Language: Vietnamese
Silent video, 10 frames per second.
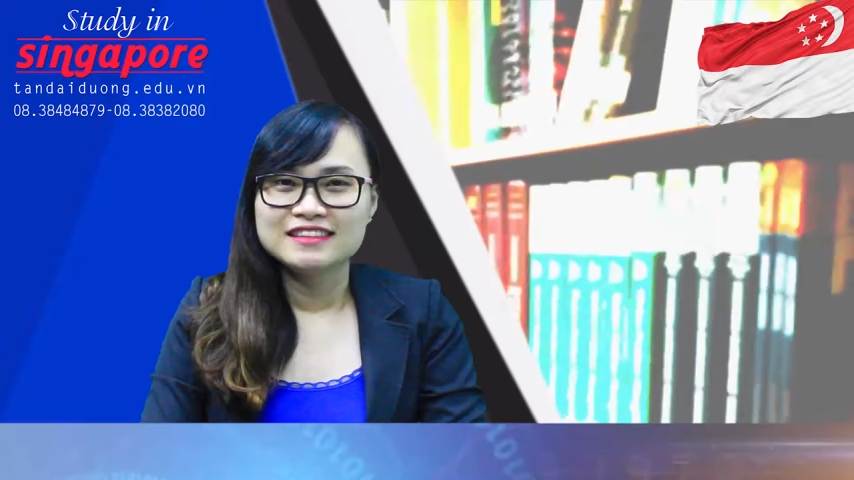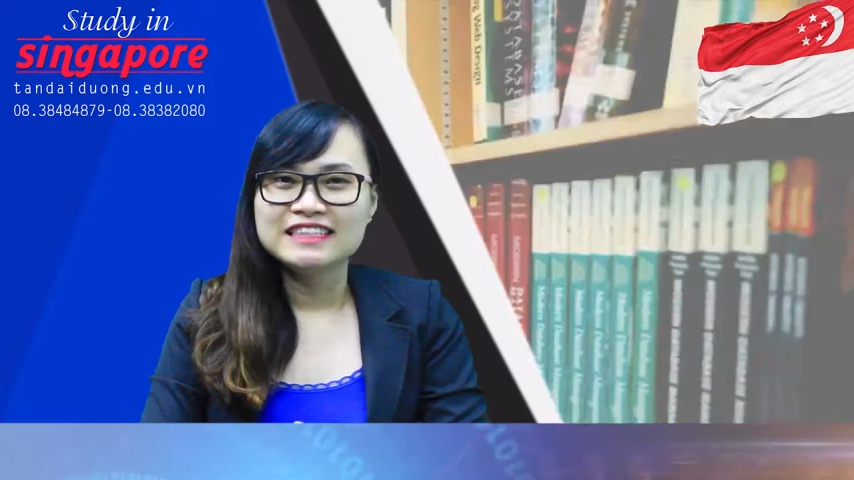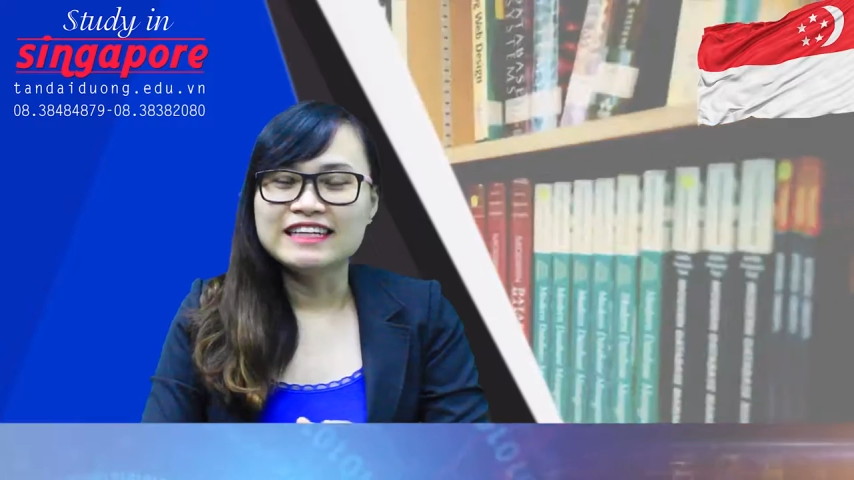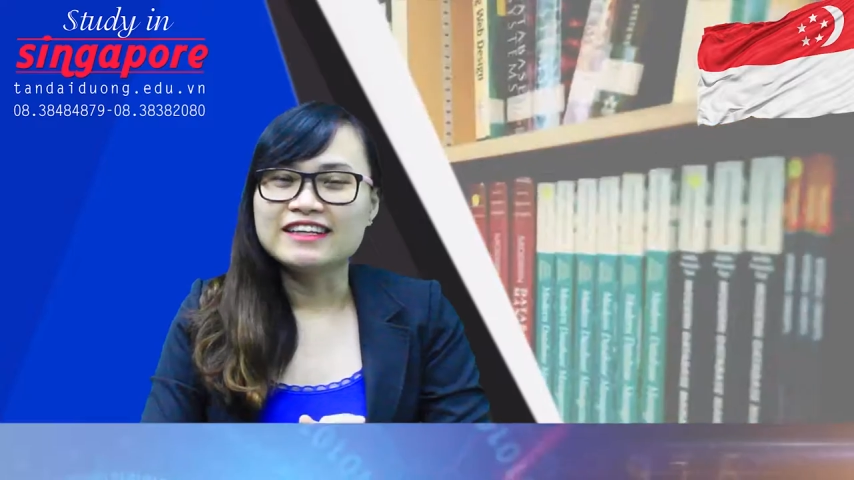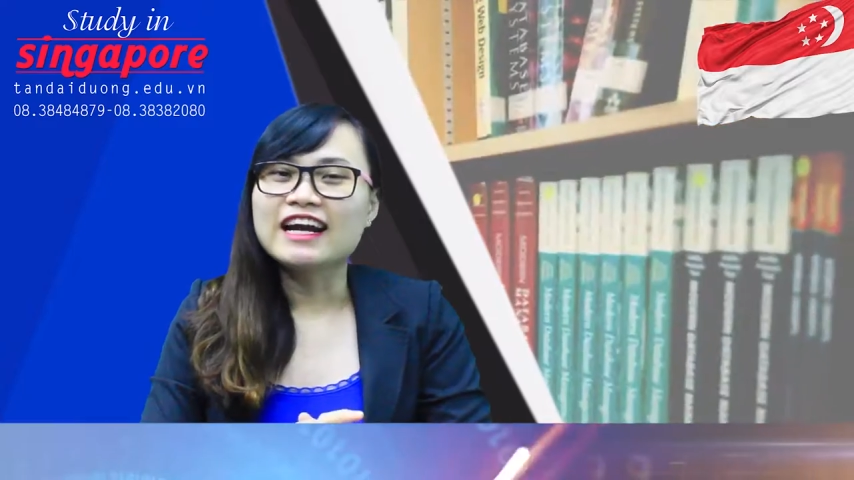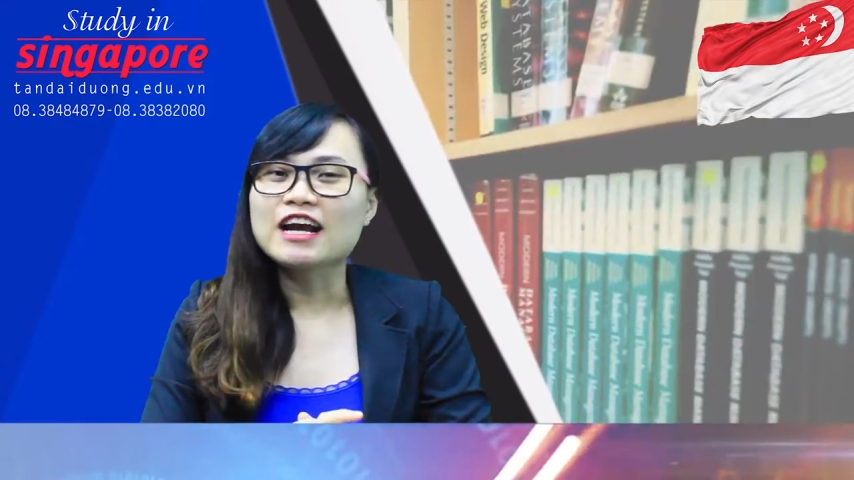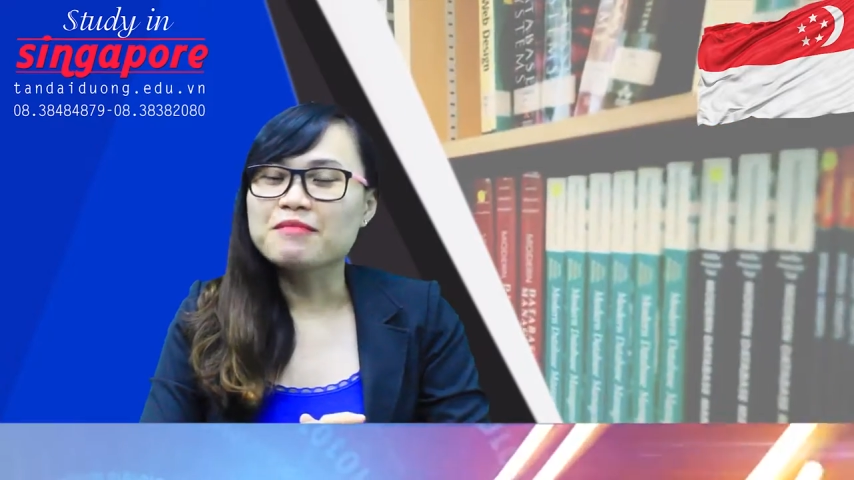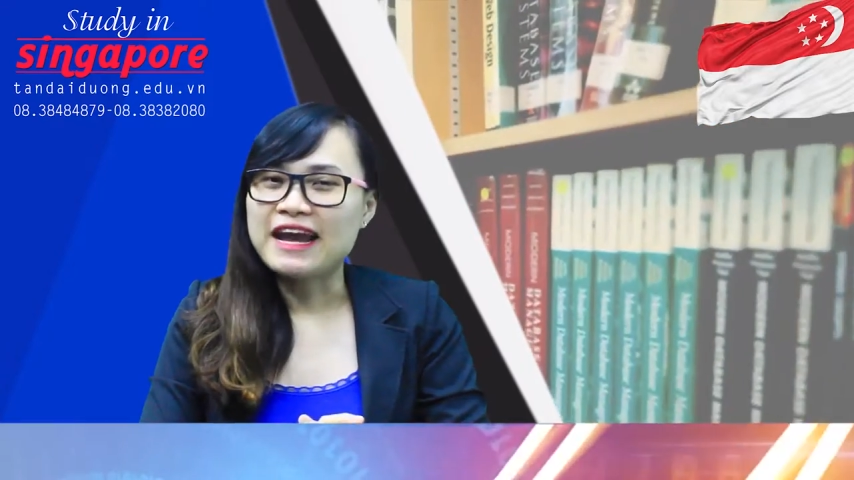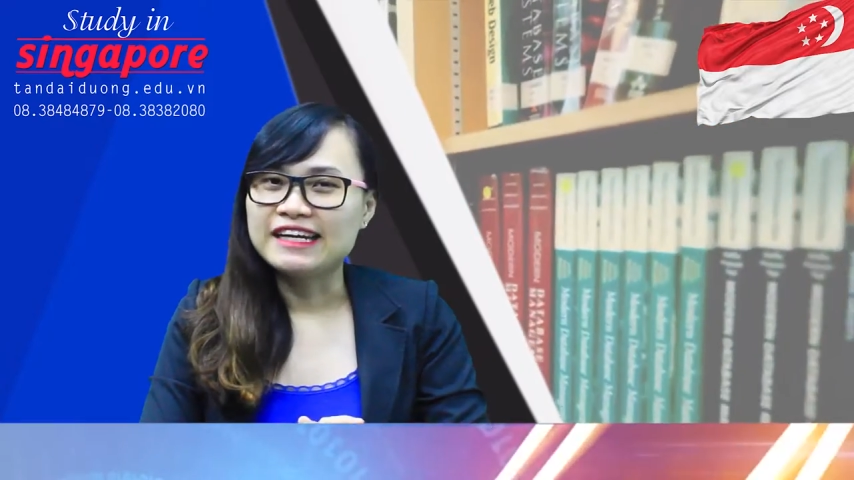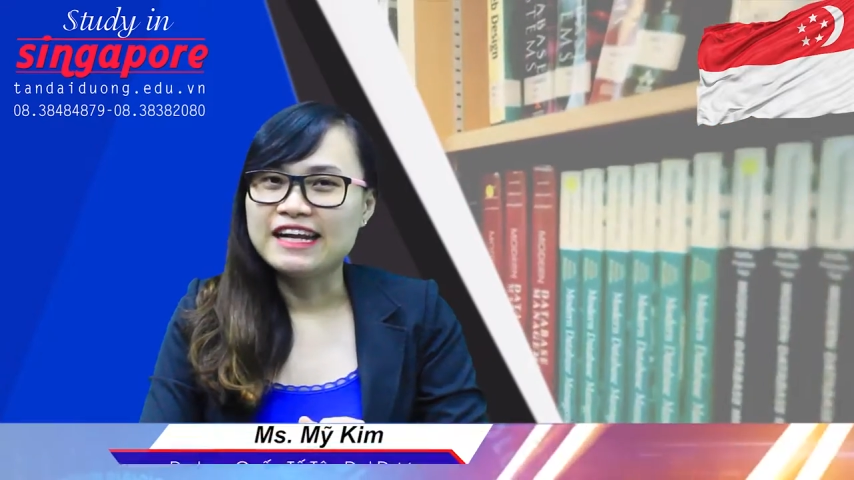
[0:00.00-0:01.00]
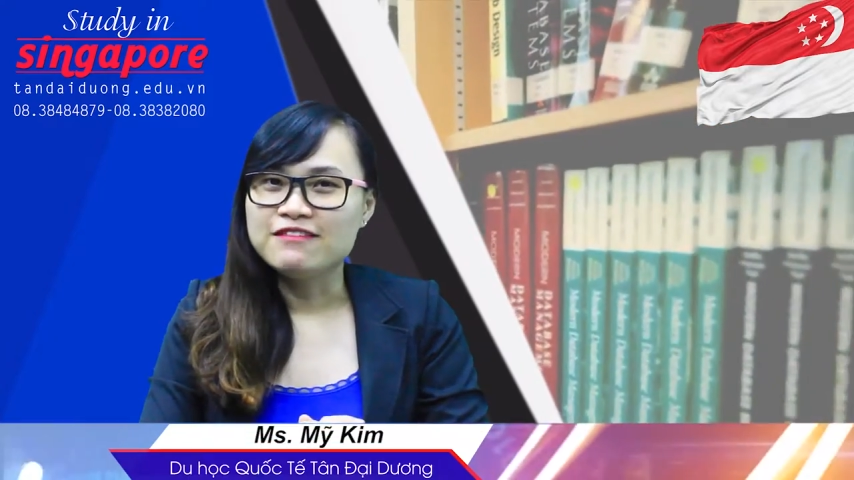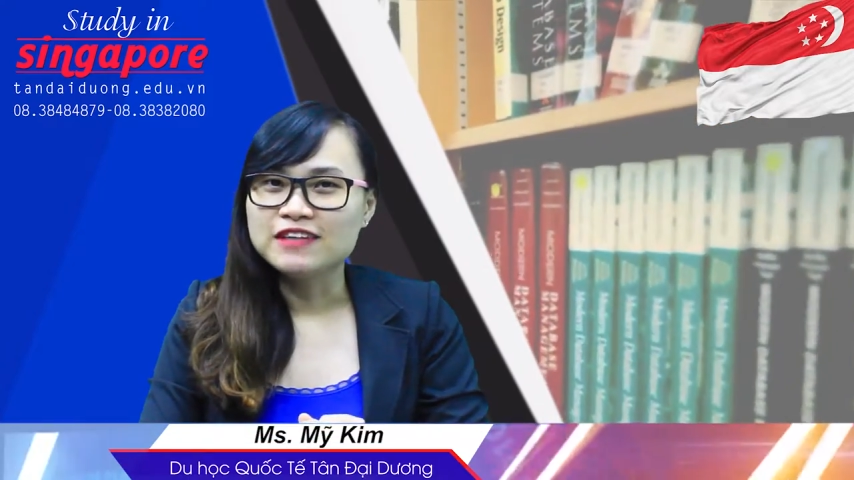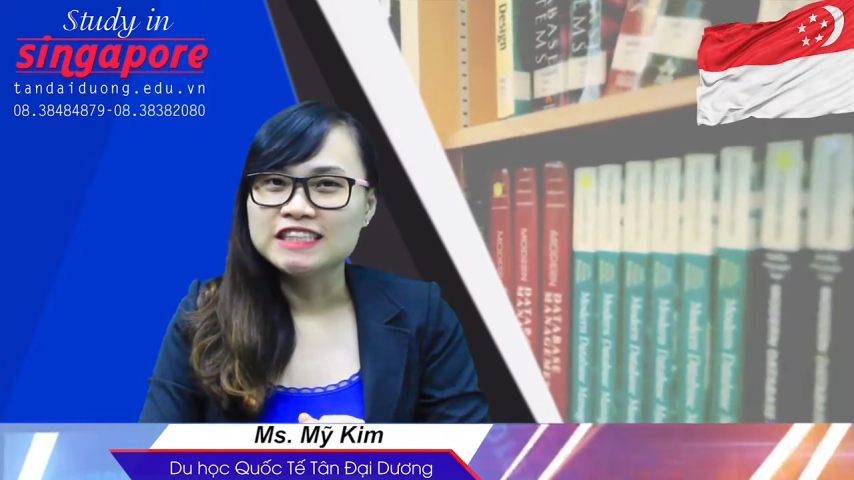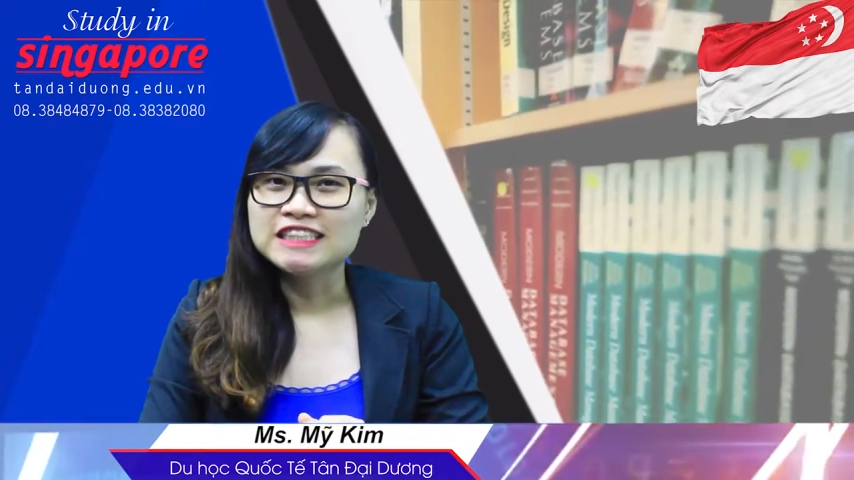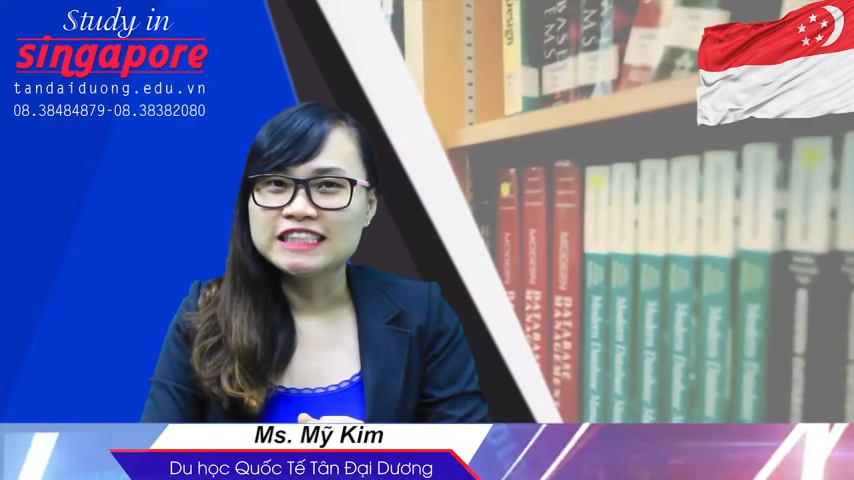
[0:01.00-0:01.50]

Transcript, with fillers: Xin chào tất cả các bạn đã đến với